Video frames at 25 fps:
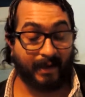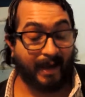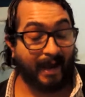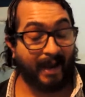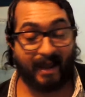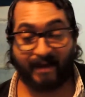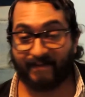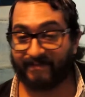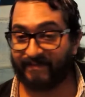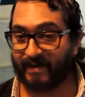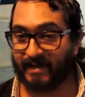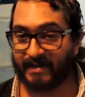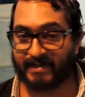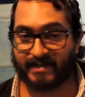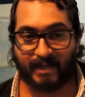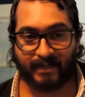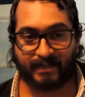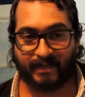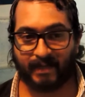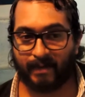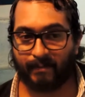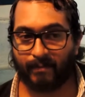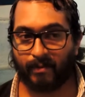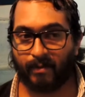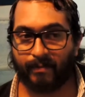a la fecha
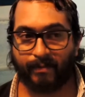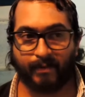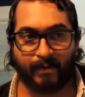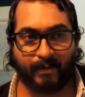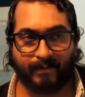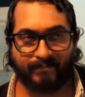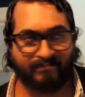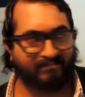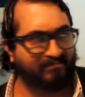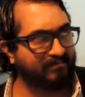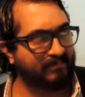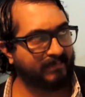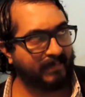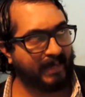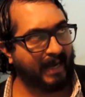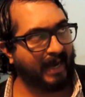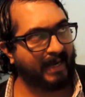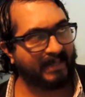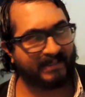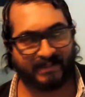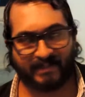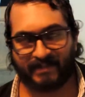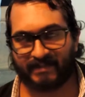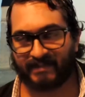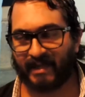tenemos
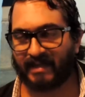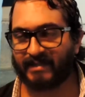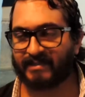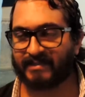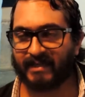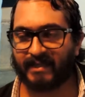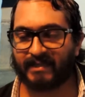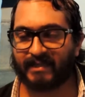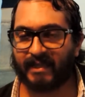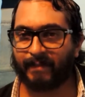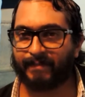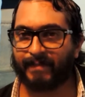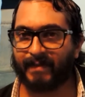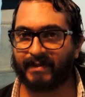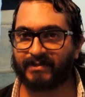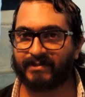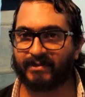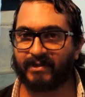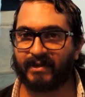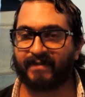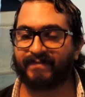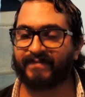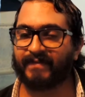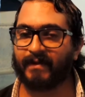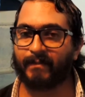casi 600
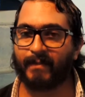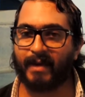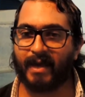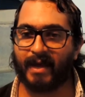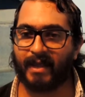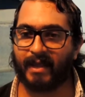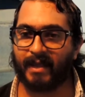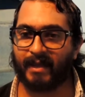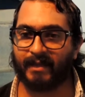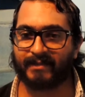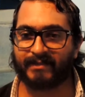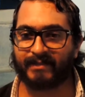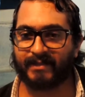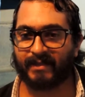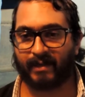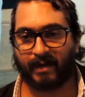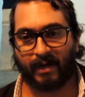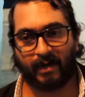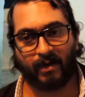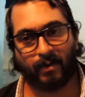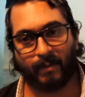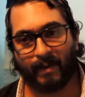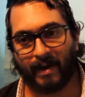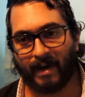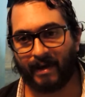pensiones firmadas y
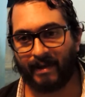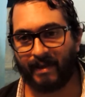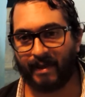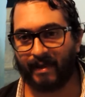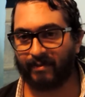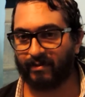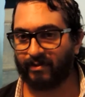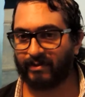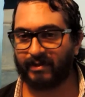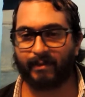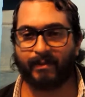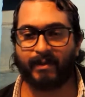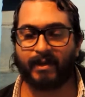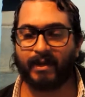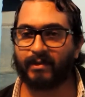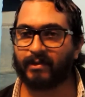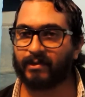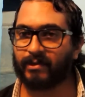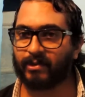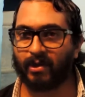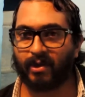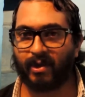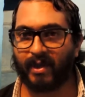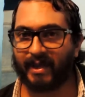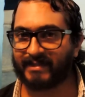renovadas, donde
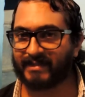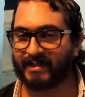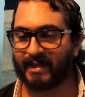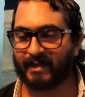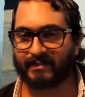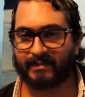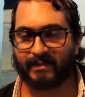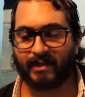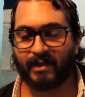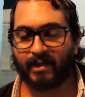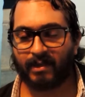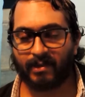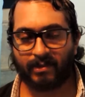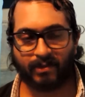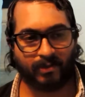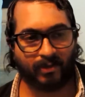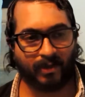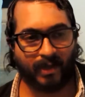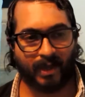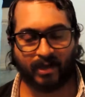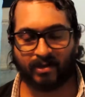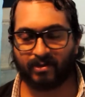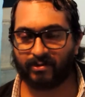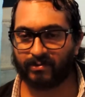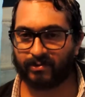vienen todas,
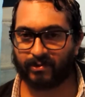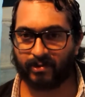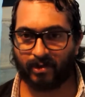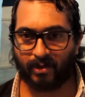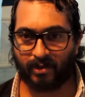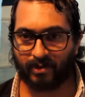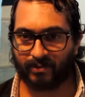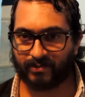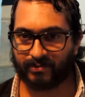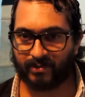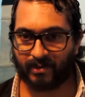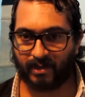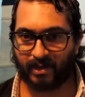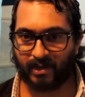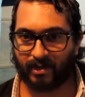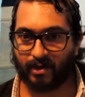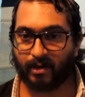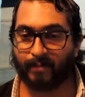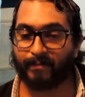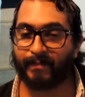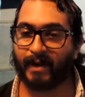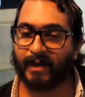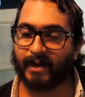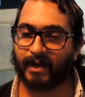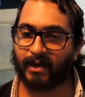todas todos
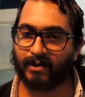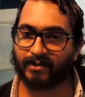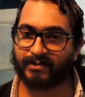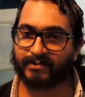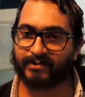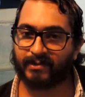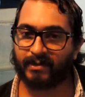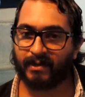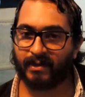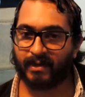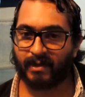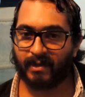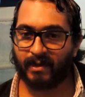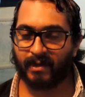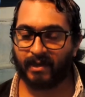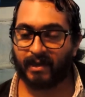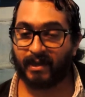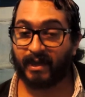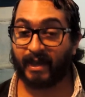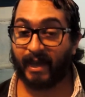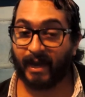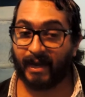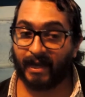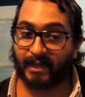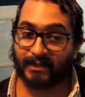compañeros
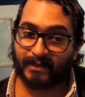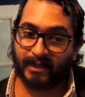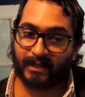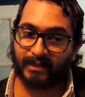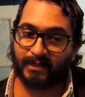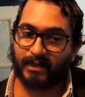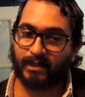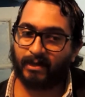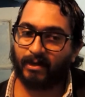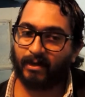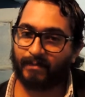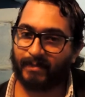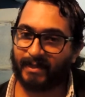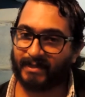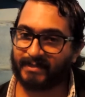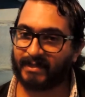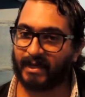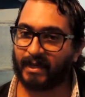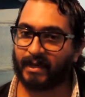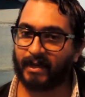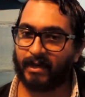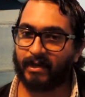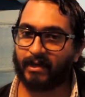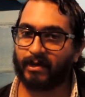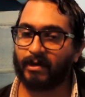que han entendido el
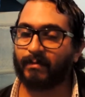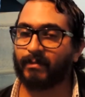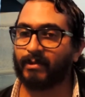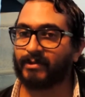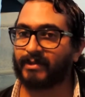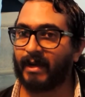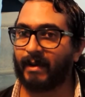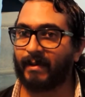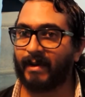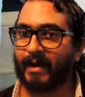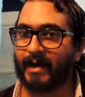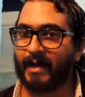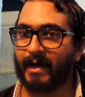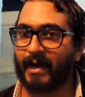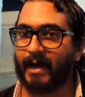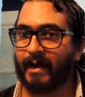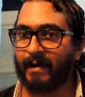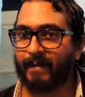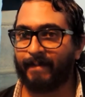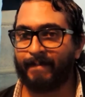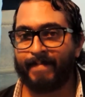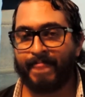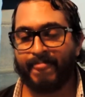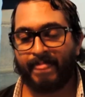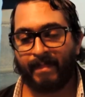mensaje de cómo
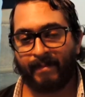trabajar